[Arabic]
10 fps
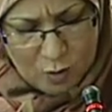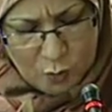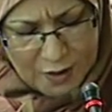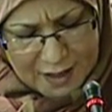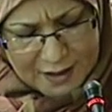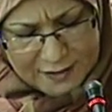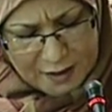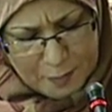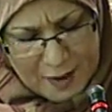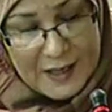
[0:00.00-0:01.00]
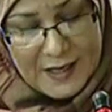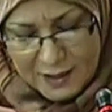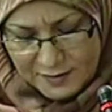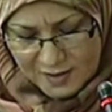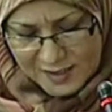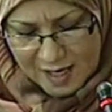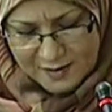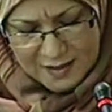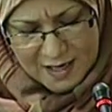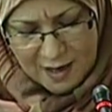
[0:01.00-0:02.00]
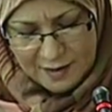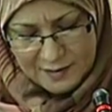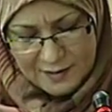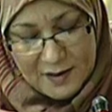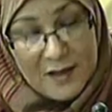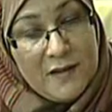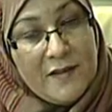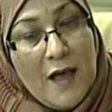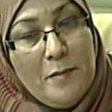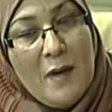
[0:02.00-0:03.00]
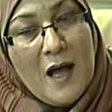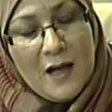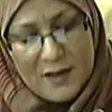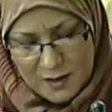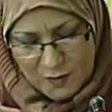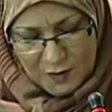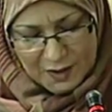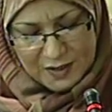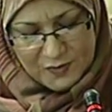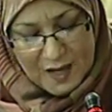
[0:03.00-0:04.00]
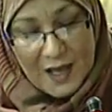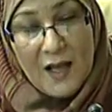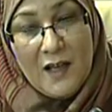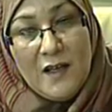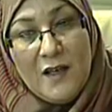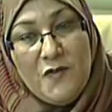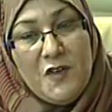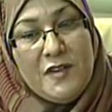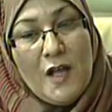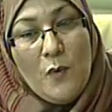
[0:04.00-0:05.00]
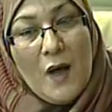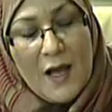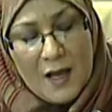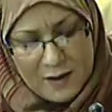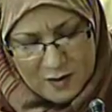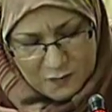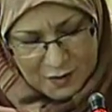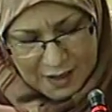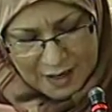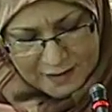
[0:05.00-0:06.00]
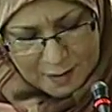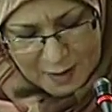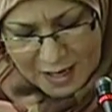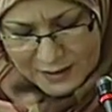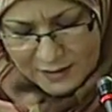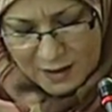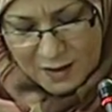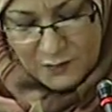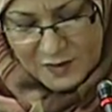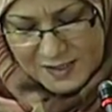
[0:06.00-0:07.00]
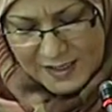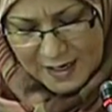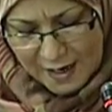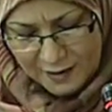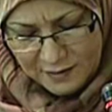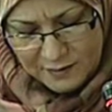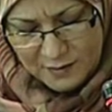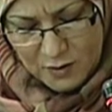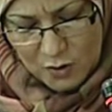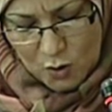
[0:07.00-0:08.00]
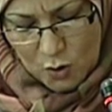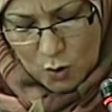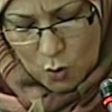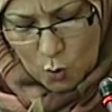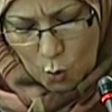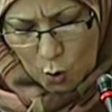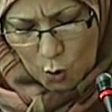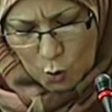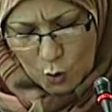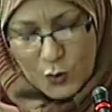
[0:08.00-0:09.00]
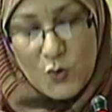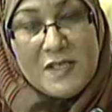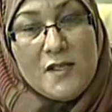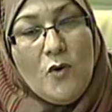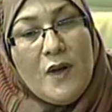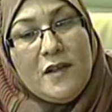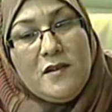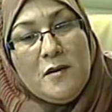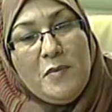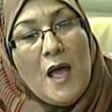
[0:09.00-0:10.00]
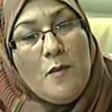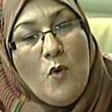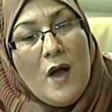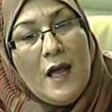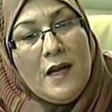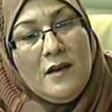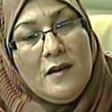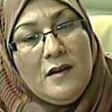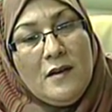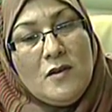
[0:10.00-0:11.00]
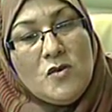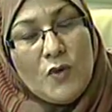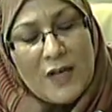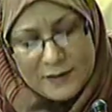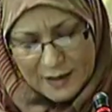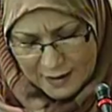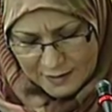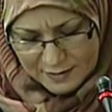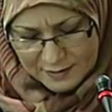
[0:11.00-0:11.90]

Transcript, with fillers: هناك تبعية اقتصادية تامة في الغذاء في الدواء في الخدمات في السلع كل يستورد بأموال سوناتراك